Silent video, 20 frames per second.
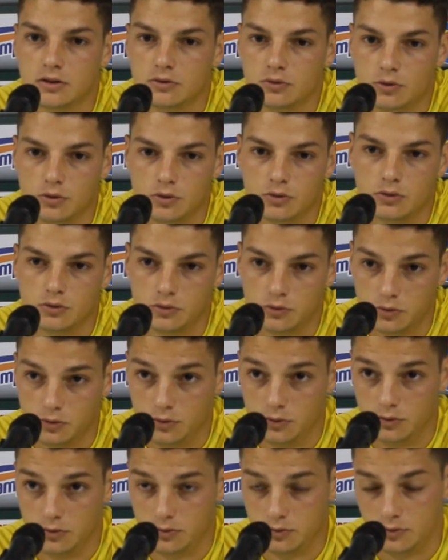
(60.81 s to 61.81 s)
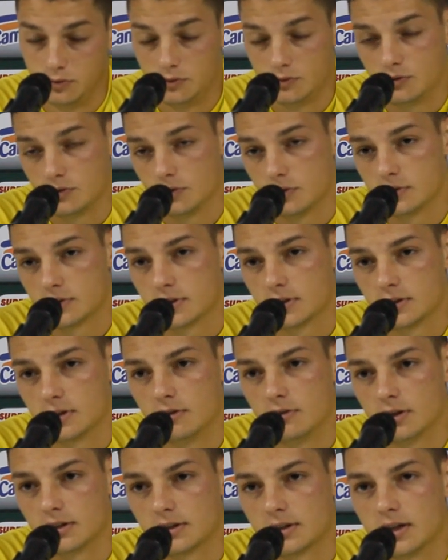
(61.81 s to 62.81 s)
do, do, dos outros que
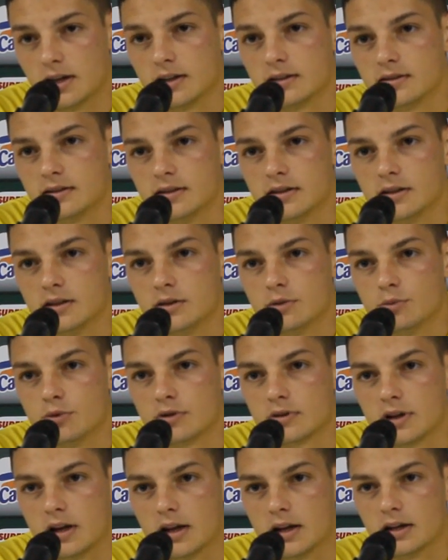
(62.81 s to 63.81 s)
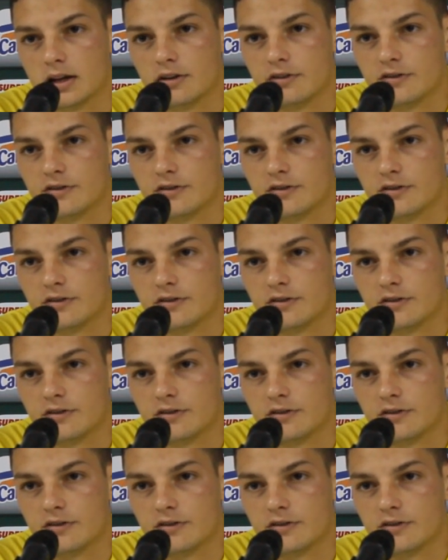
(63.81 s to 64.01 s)
estão atrás e, e buscar lá